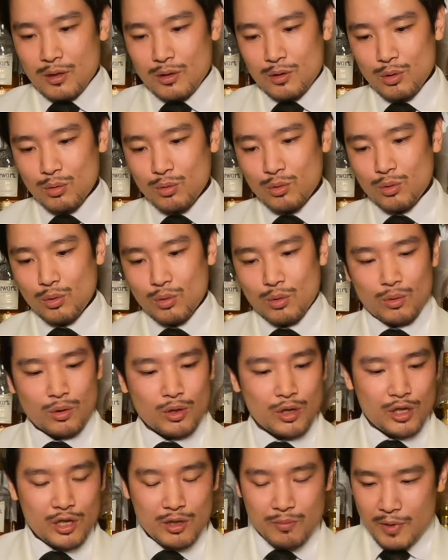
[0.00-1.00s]
ちょっと
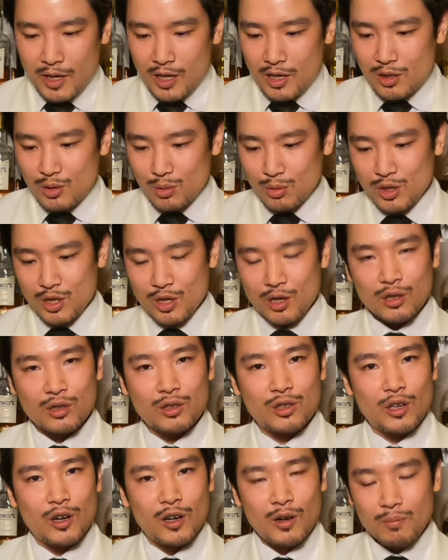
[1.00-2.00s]
イメージと違っ
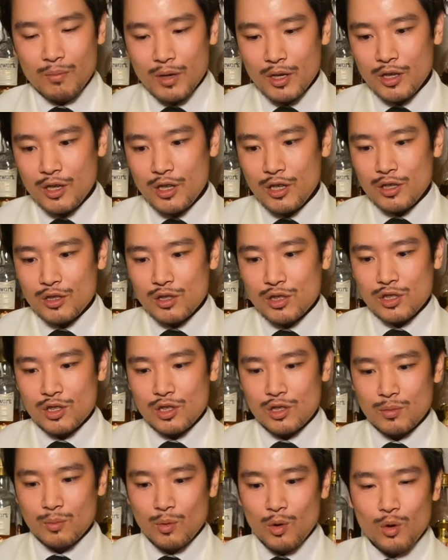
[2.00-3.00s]
てあんまり
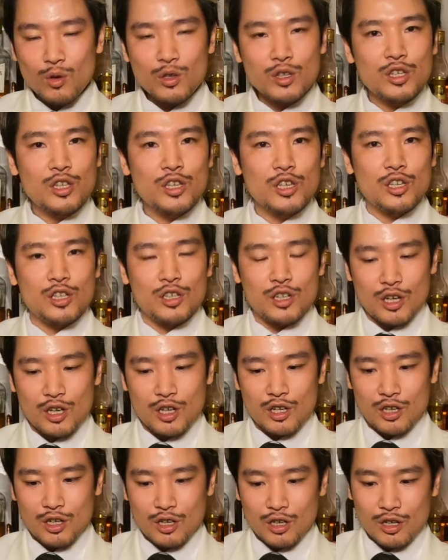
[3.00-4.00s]
スモーキー
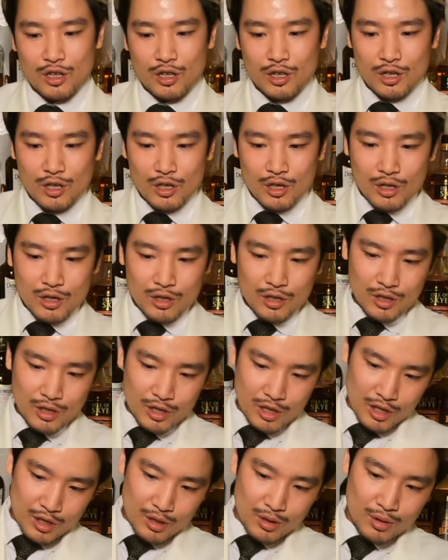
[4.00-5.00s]
な
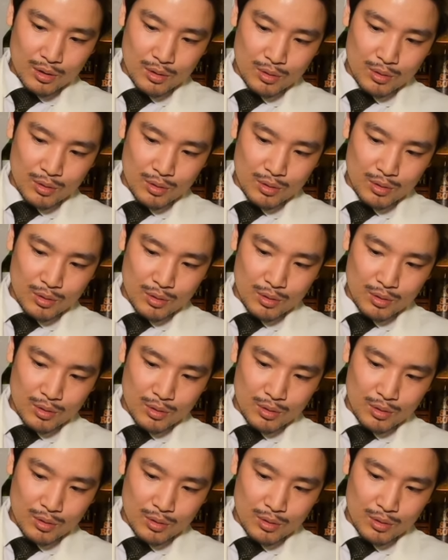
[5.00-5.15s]
ヒン